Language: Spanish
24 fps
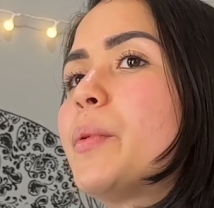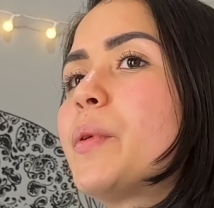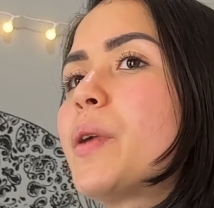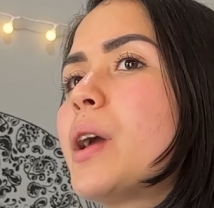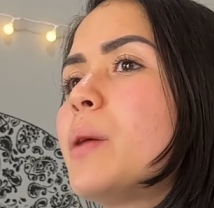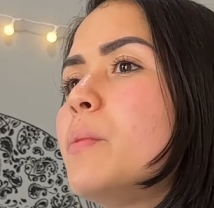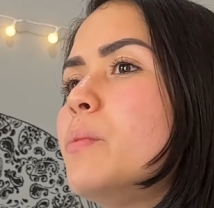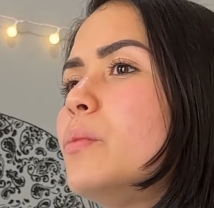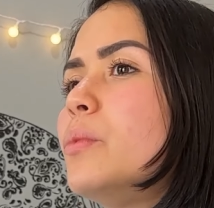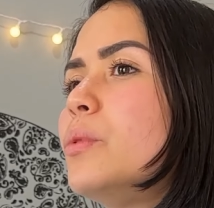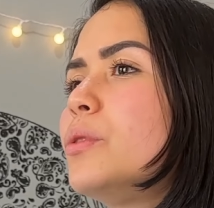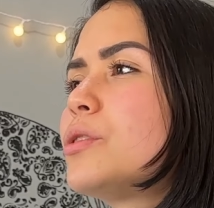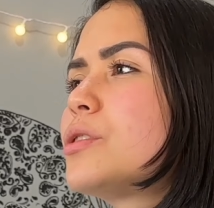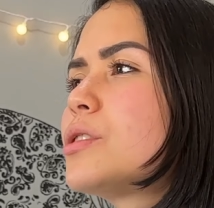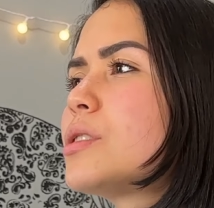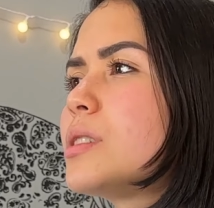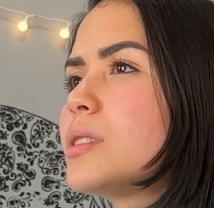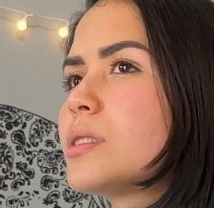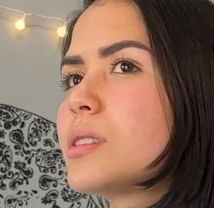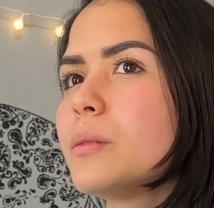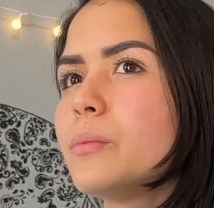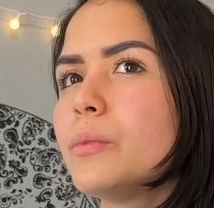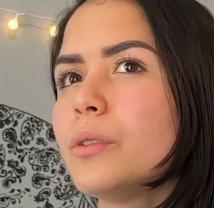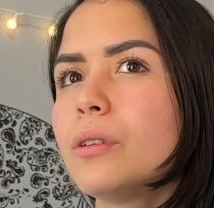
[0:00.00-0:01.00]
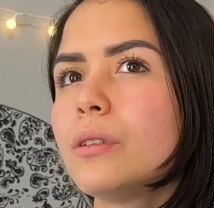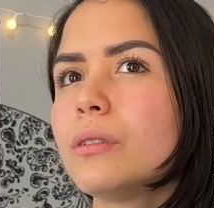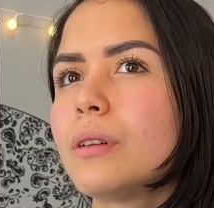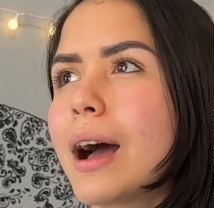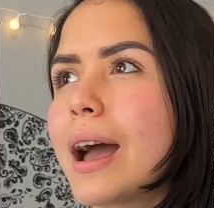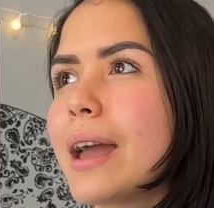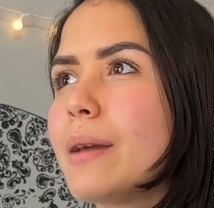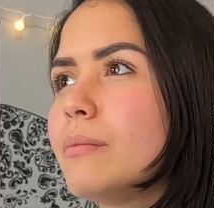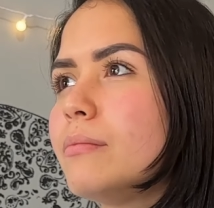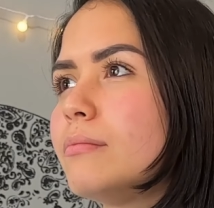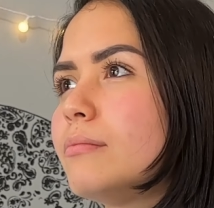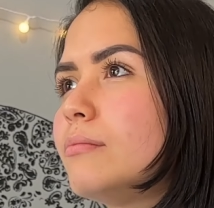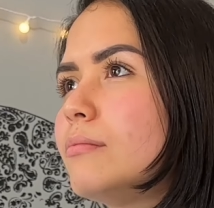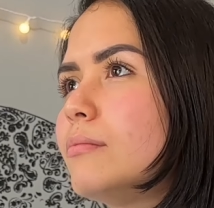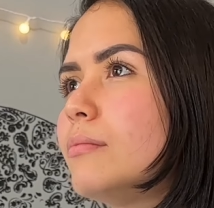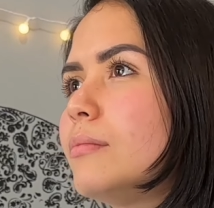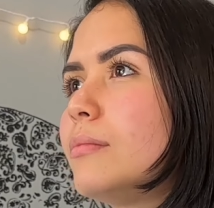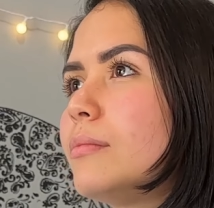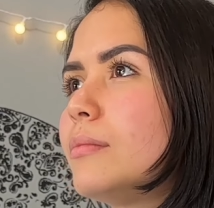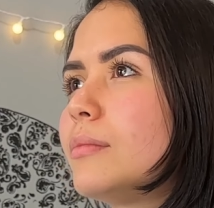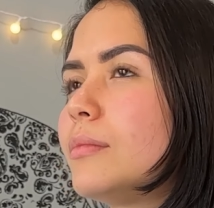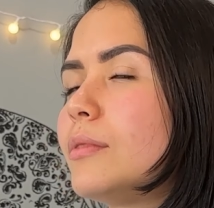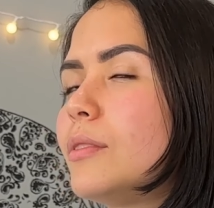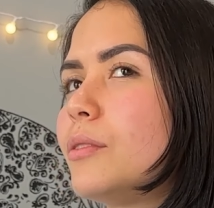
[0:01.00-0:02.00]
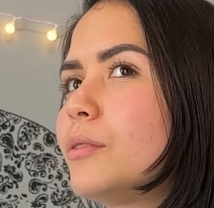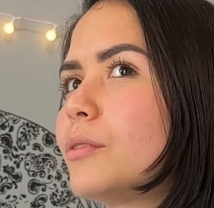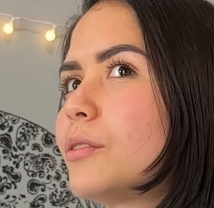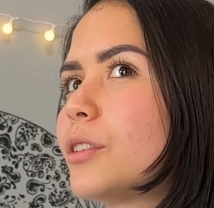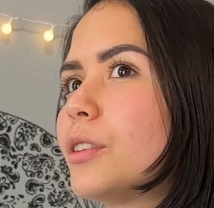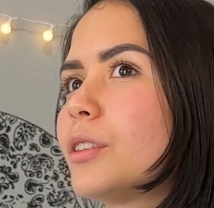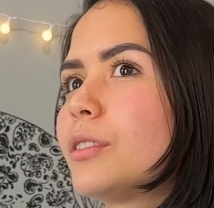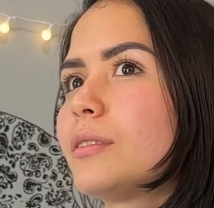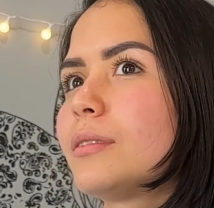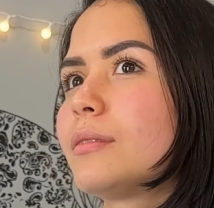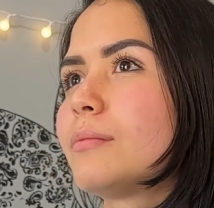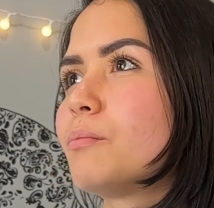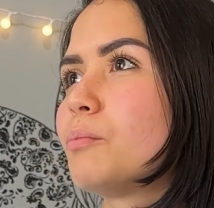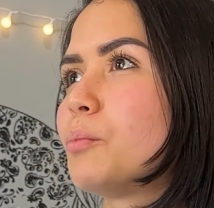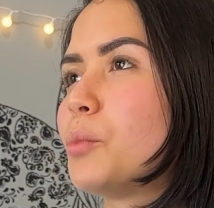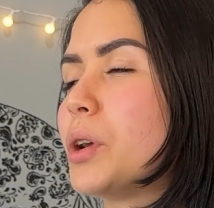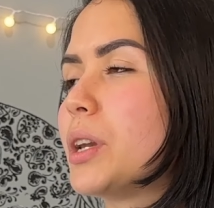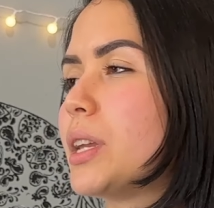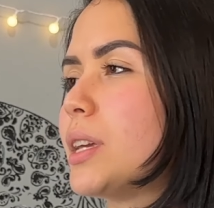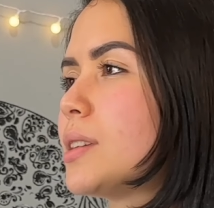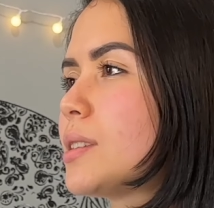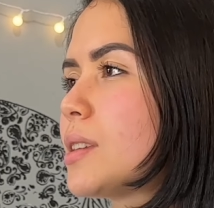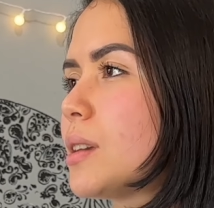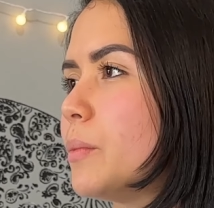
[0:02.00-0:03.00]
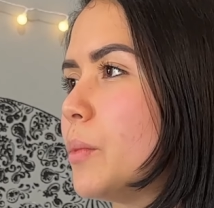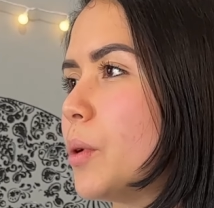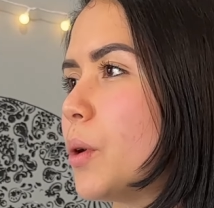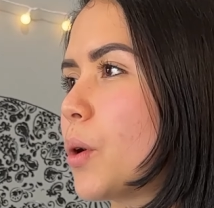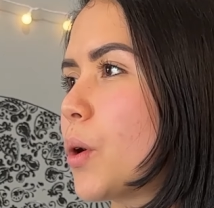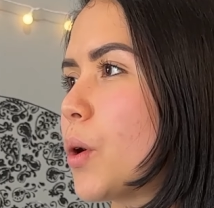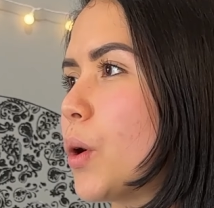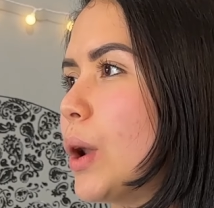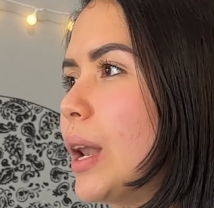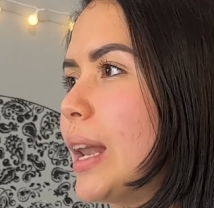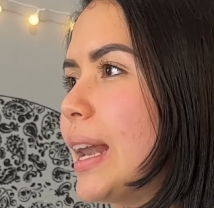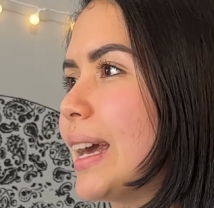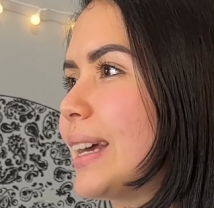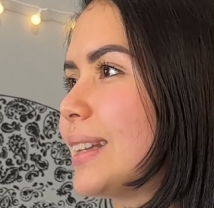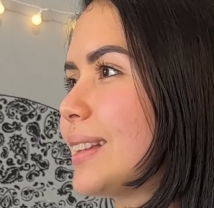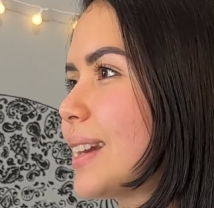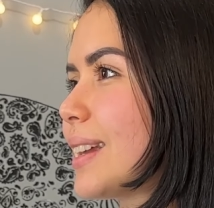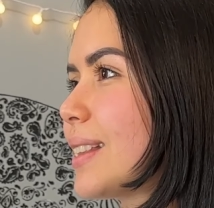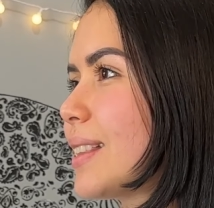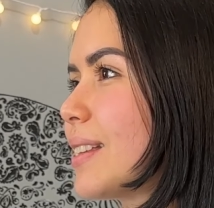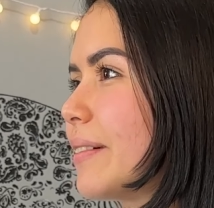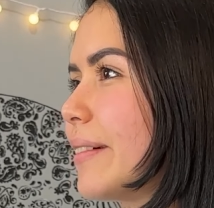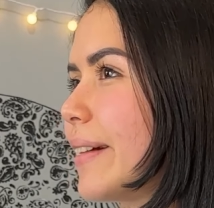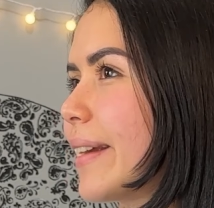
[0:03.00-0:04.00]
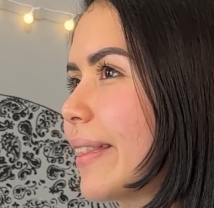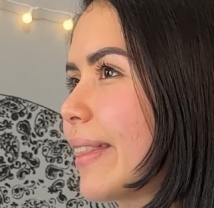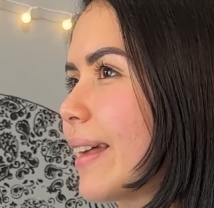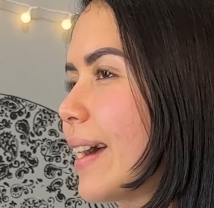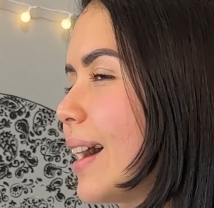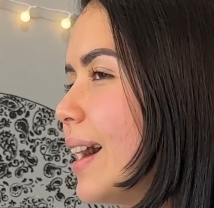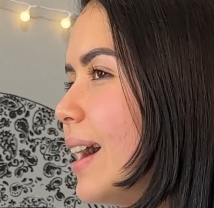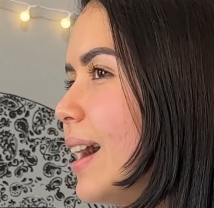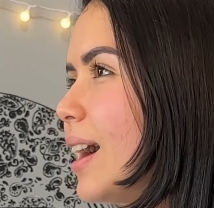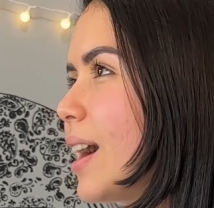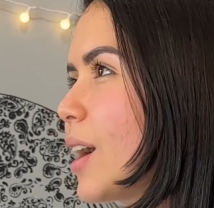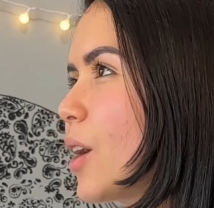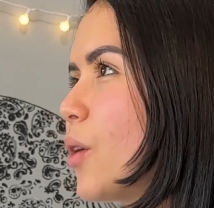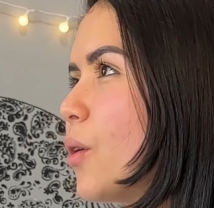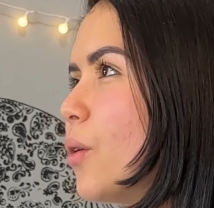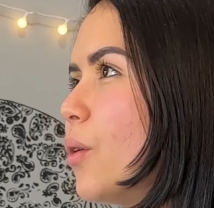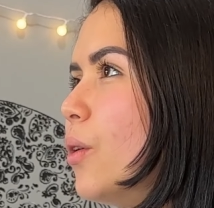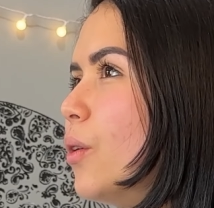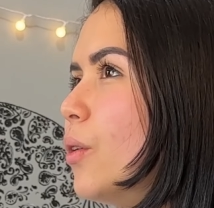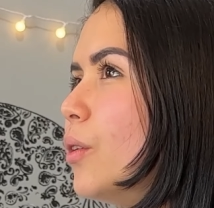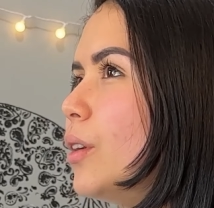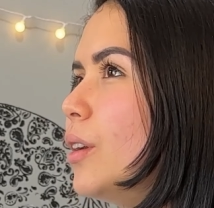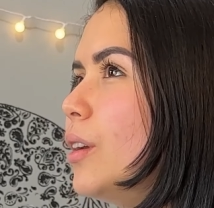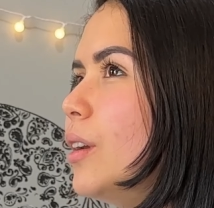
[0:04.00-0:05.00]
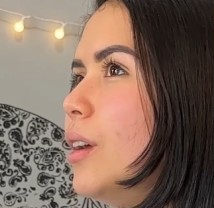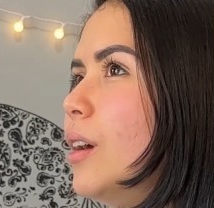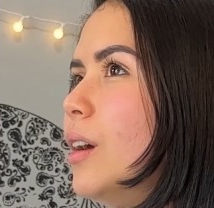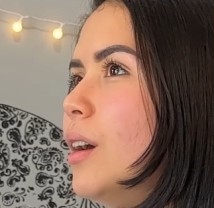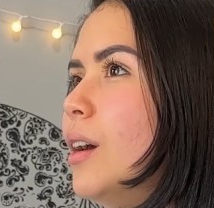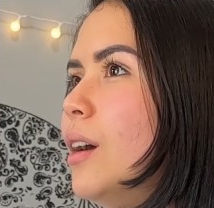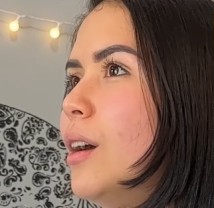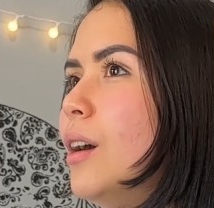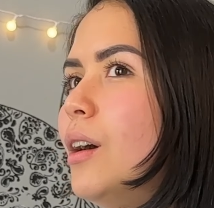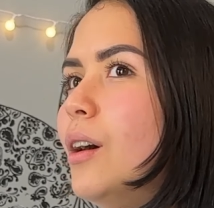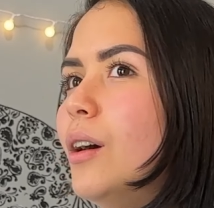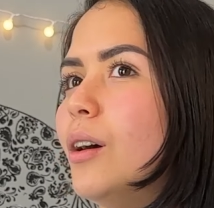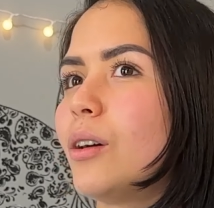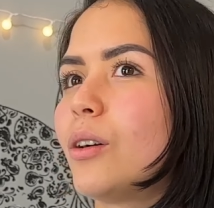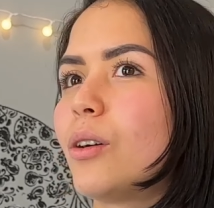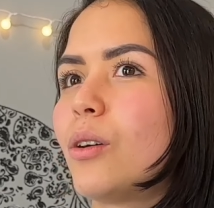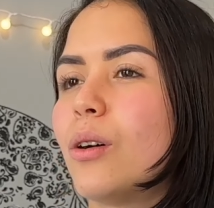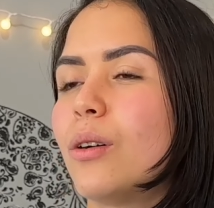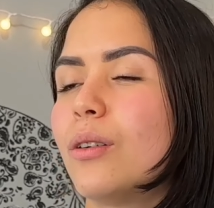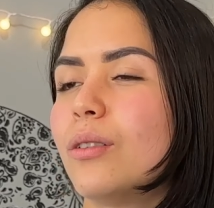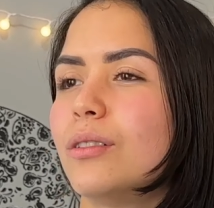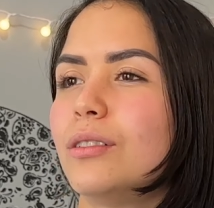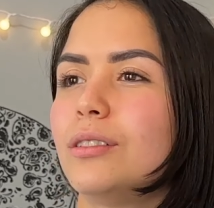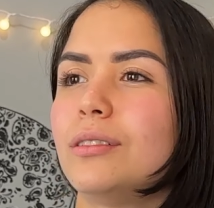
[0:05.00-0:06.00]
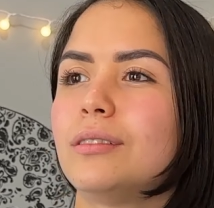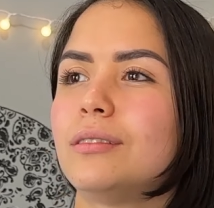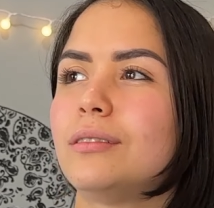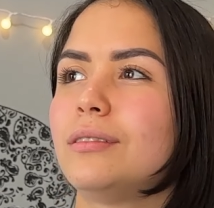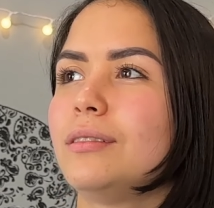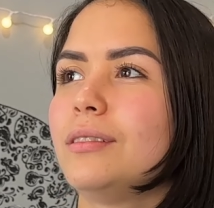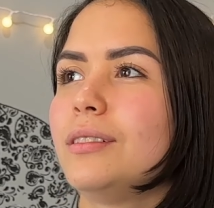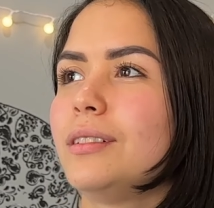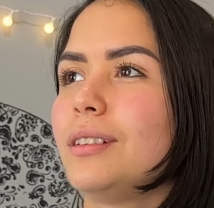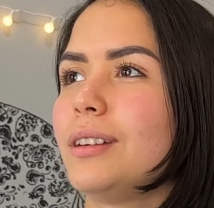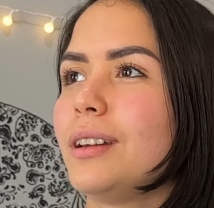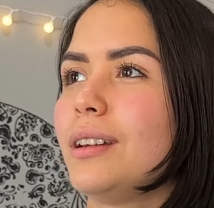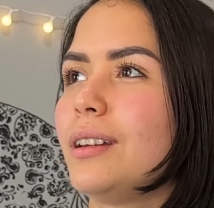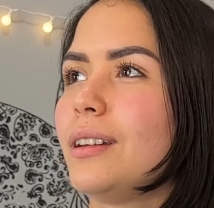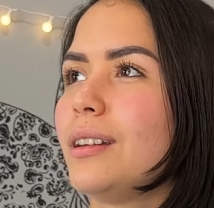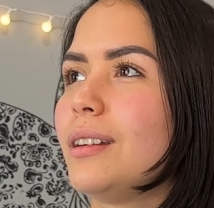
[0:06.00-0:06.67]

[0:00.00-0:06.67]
pero hay muchísimo, hay rock buenísimo, con letras de verdad, con, con